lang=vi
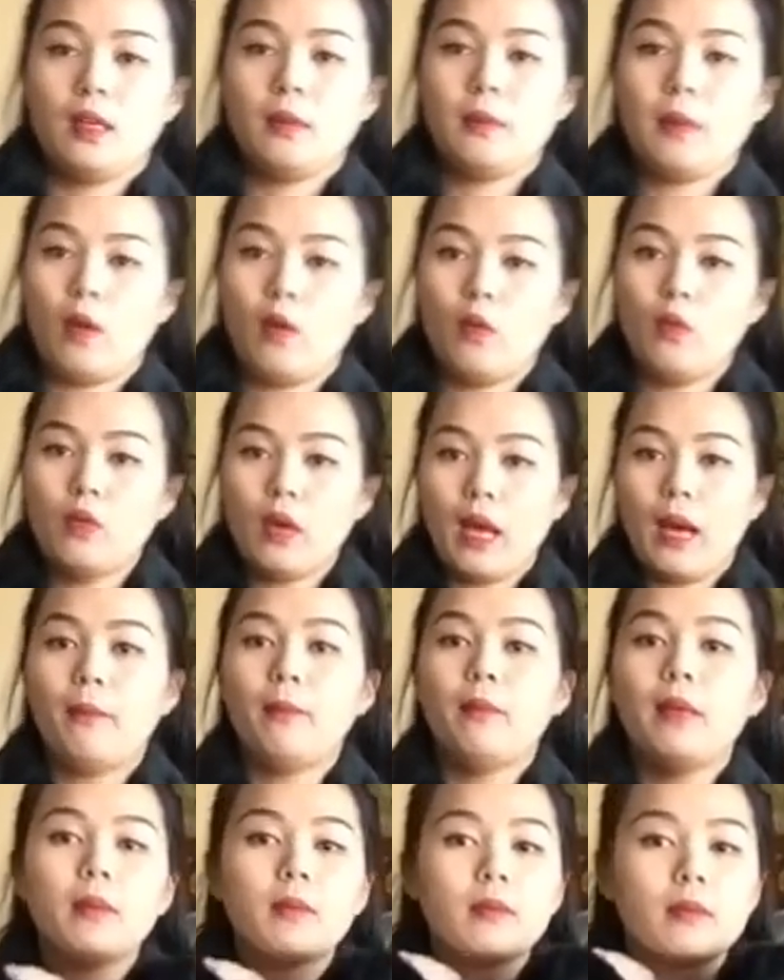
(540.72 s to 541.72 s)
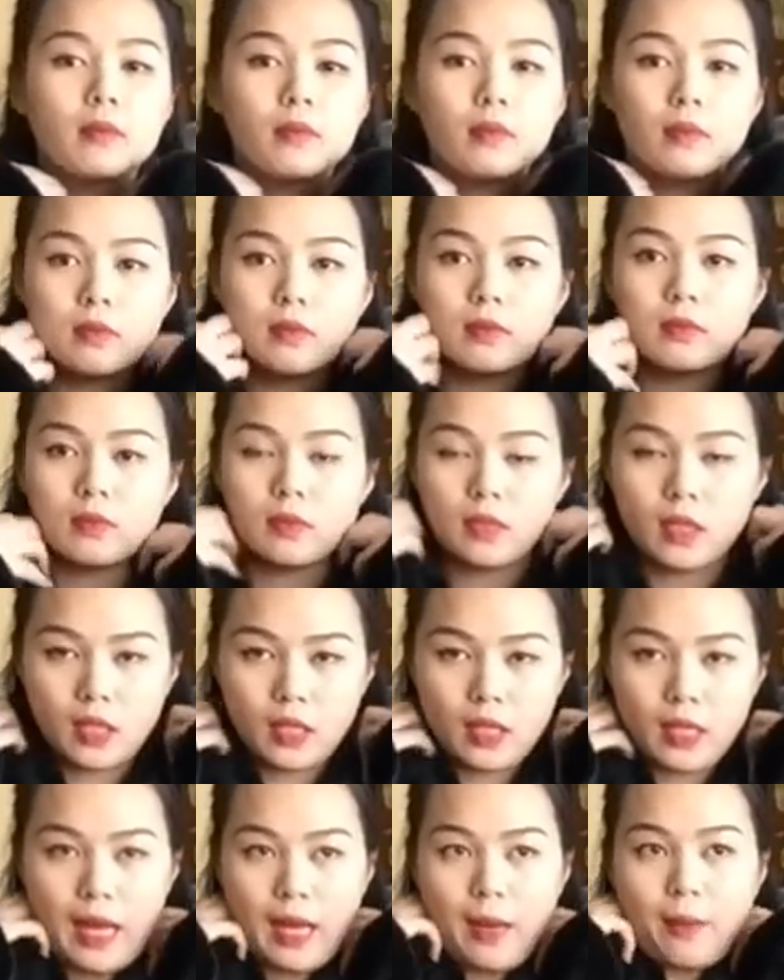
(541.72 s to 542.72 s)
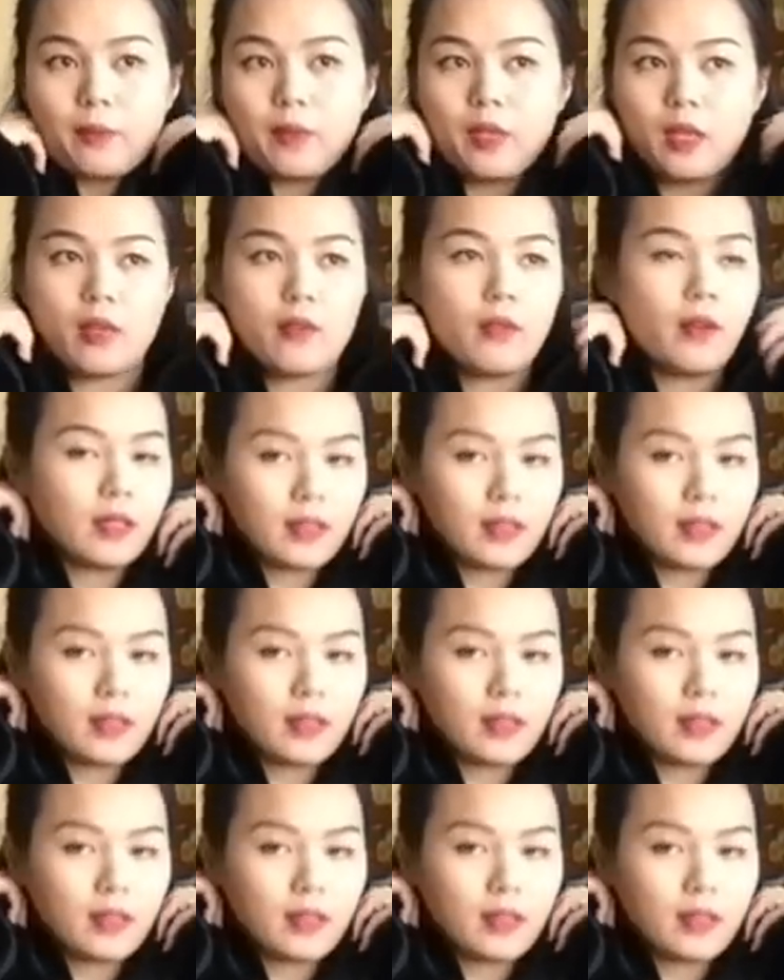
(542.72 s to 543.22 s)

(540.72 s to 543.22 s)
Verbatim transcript: Cái mẫu ấm lắm. Nó làm cho cái